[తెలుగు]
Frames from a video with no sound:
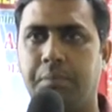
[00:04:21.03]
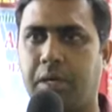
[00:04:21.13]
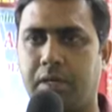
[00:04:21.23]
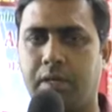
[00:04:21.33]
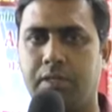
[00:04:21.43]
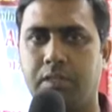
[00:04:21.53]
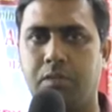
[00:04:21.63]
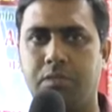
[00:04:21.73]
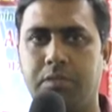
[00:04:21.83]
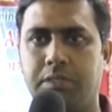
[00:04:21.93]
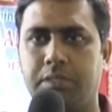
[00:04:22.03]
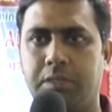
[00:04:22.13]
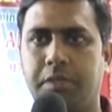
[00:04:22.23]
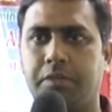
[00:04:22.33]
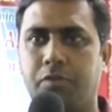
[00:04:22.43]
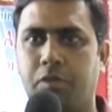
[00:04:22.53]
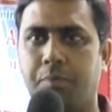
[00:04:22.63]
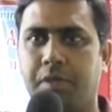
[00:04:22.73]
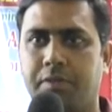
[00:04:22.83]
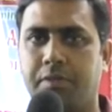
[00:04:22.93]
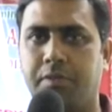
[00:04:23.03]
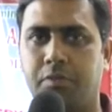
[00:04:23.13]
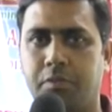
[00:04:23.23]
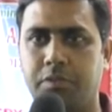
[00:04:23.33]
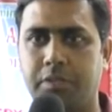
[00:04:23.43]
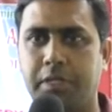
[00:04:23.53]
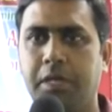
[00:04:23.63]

పక్క రాష్ట్రాల నుంచి వచ్చిన రిసోర్స్ పర్సన్స్ నుంచి